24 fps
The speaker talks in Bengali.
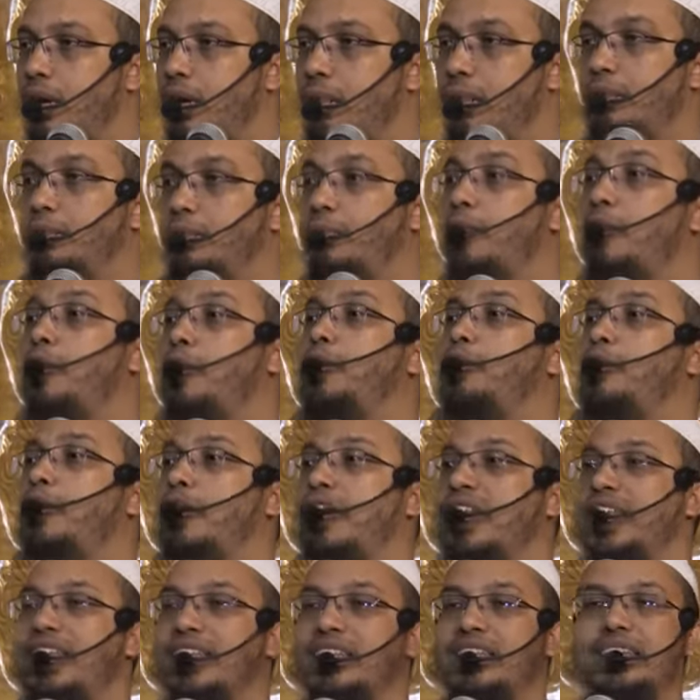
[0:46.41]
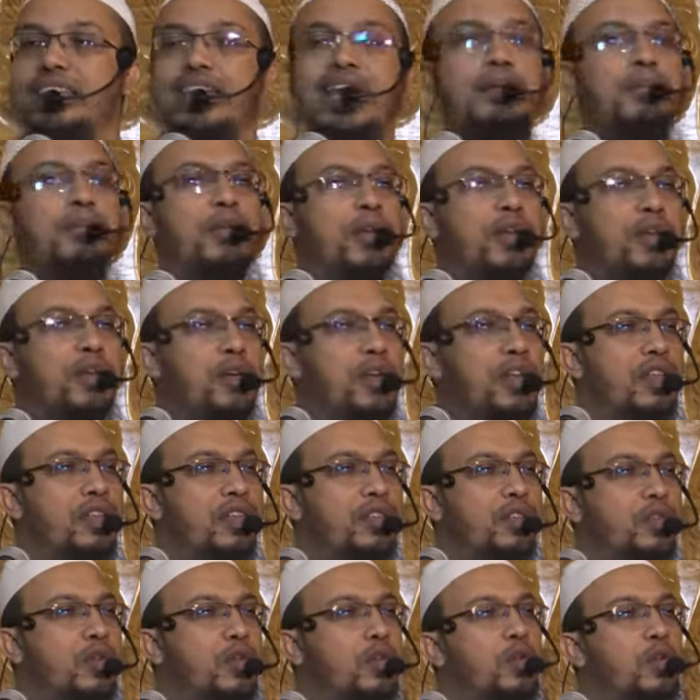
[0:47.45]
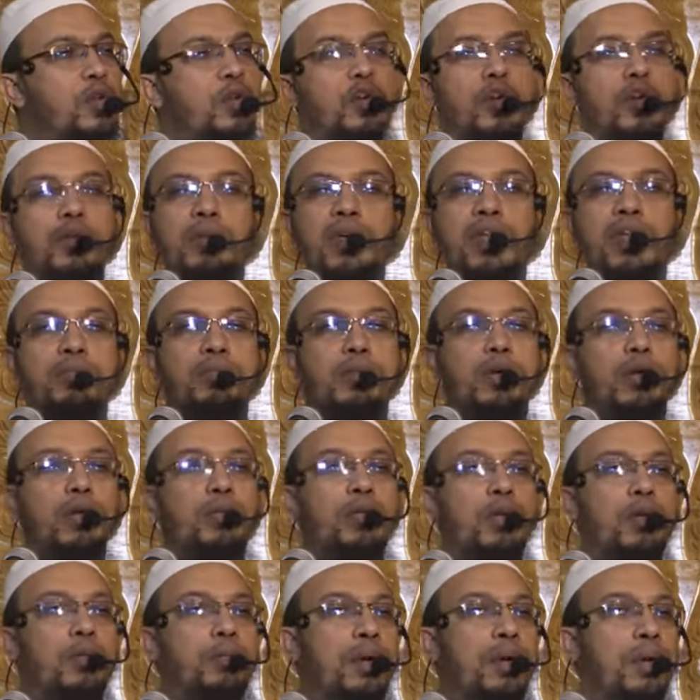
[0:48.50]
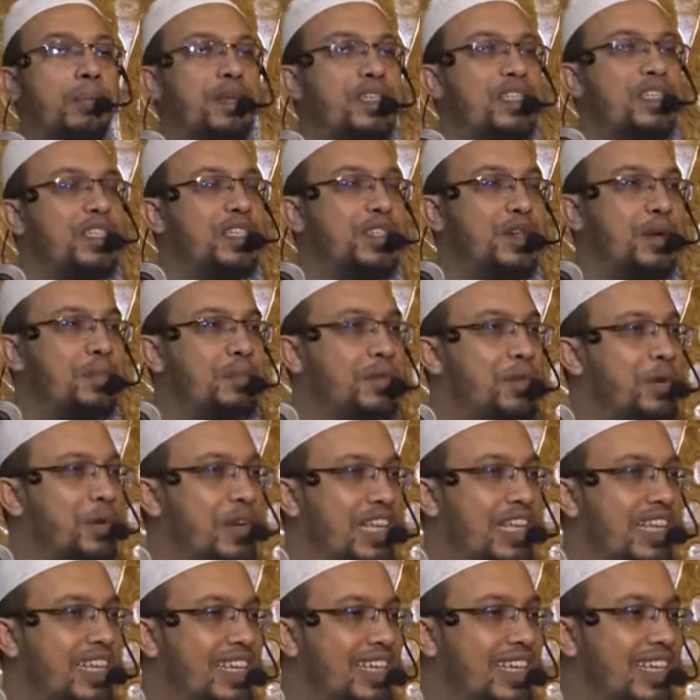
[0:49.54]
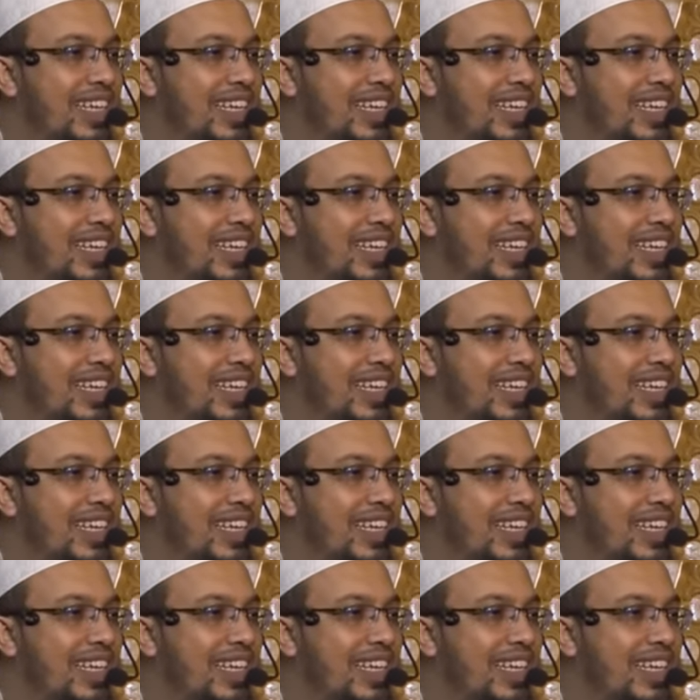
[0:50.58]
এবং ভুল করেন তারা মনে করেন যত রকমের বড় বড় পাপ আছে সব করি